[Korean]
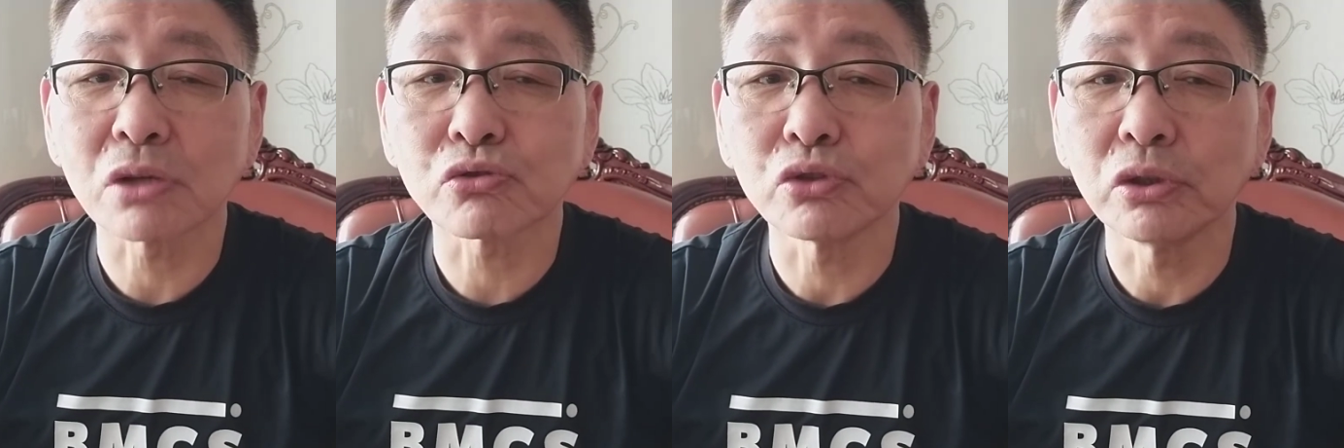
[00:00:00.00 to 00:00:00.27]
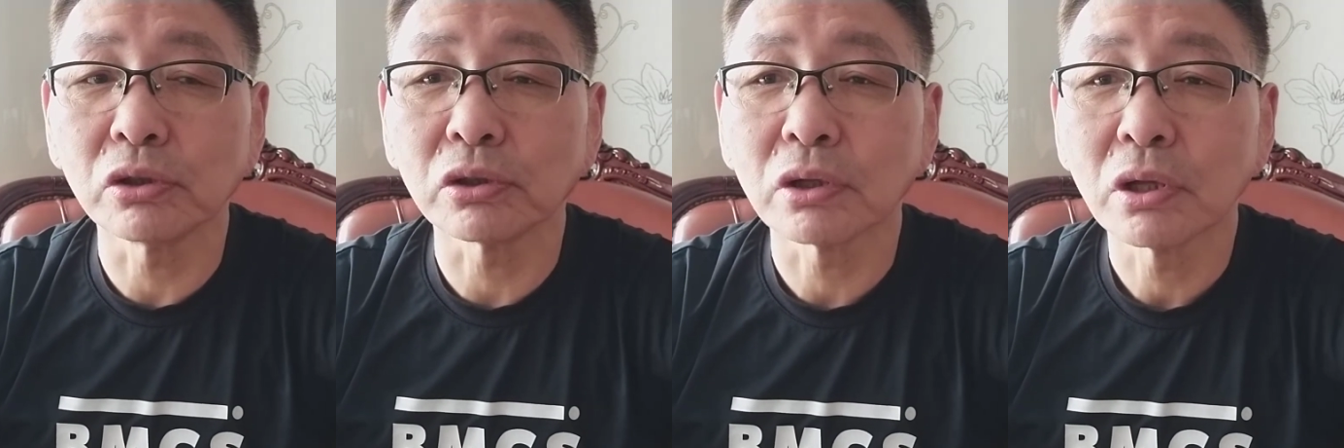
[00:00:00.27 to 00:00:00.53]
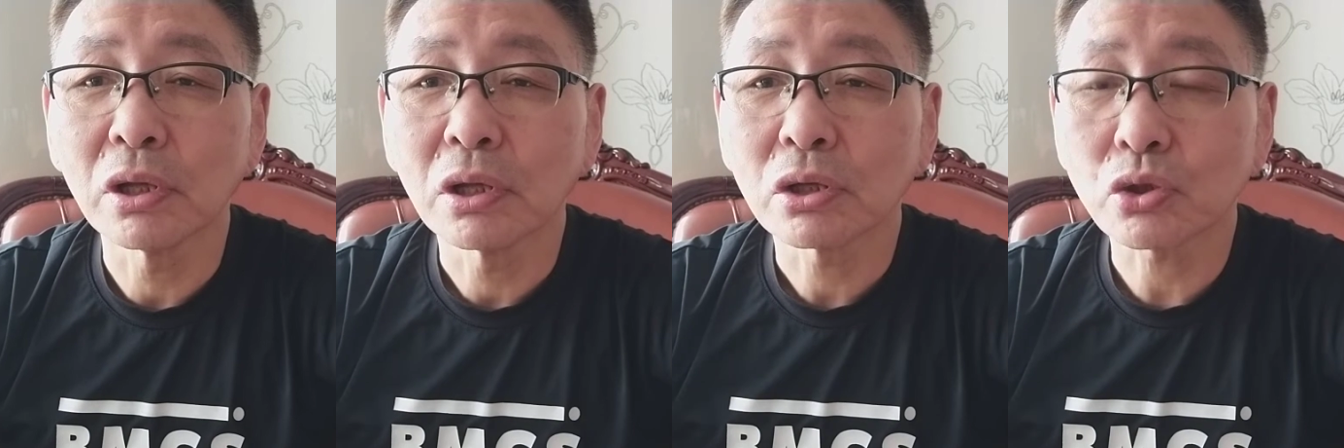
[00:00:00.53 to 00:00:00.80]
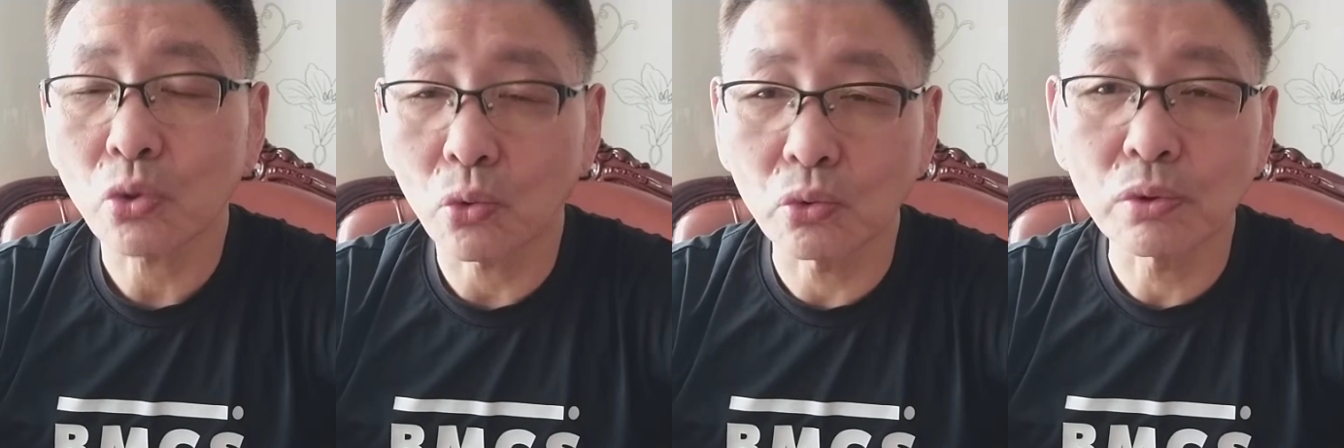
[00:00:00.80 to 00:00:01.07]
수 있는
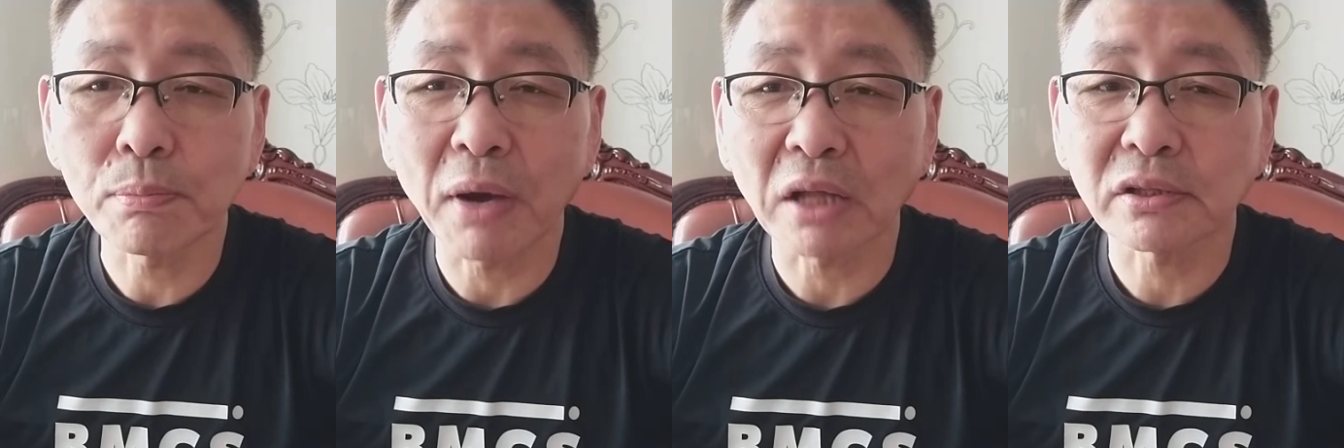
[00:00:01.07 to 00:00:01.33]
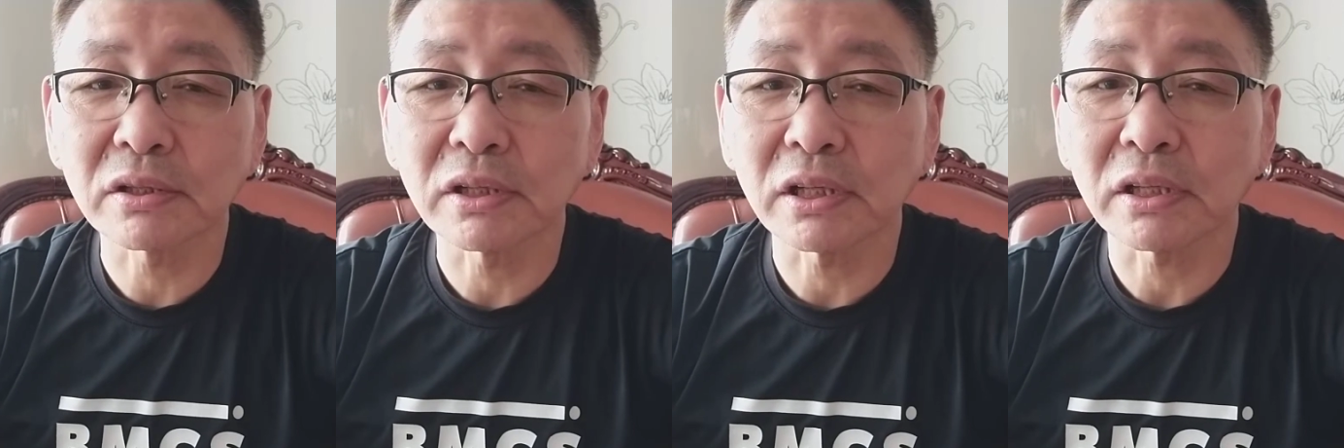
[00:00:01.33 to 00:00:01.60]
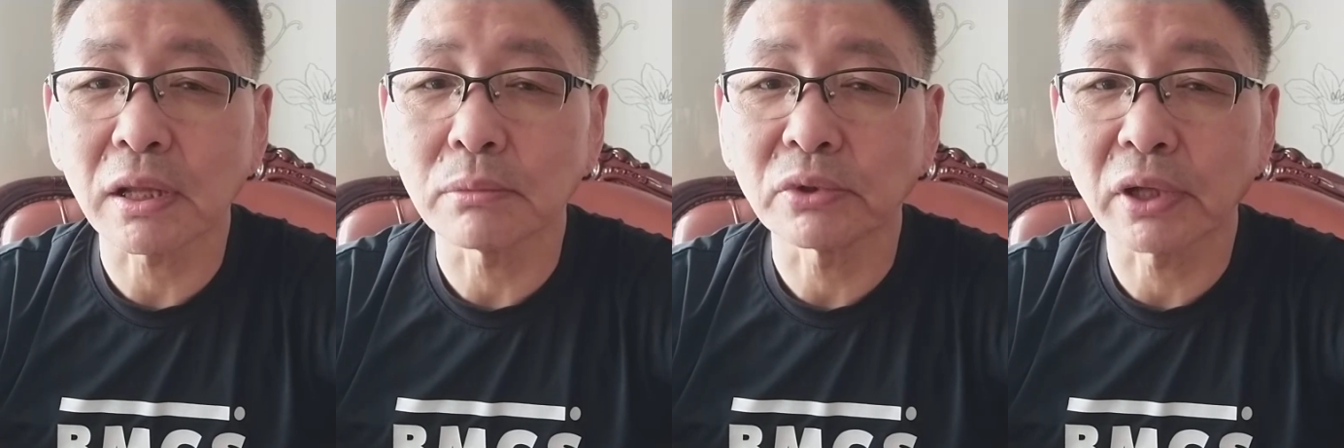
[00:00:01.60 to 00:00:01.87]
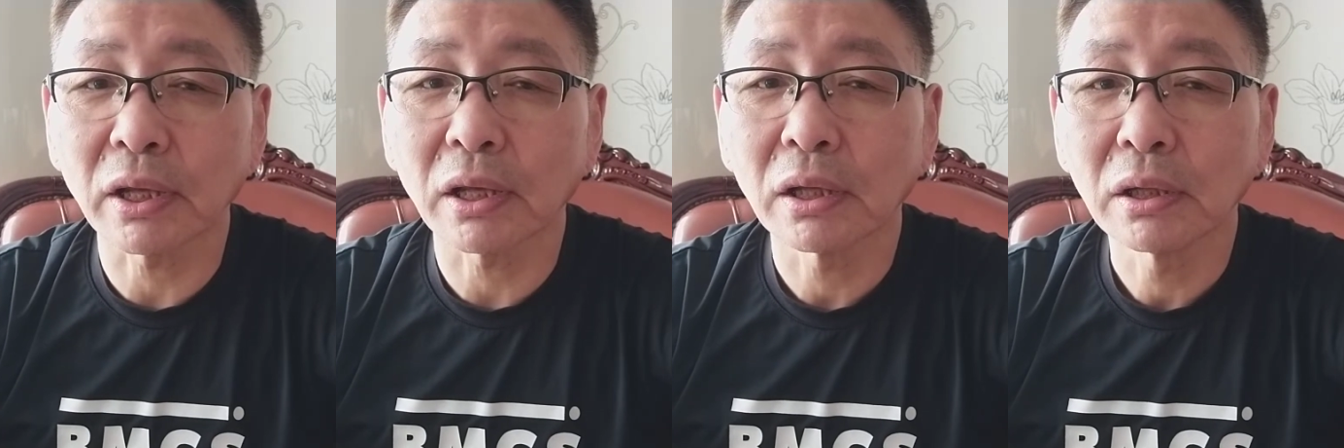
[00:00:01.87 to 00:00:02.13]
좋은 파트너이기
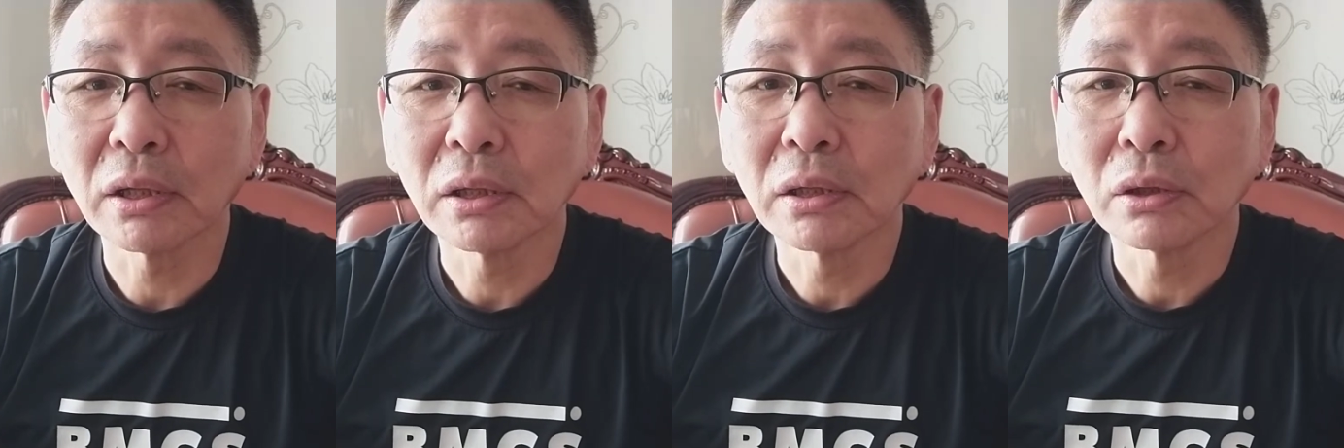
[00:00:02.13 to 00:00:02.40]
때문에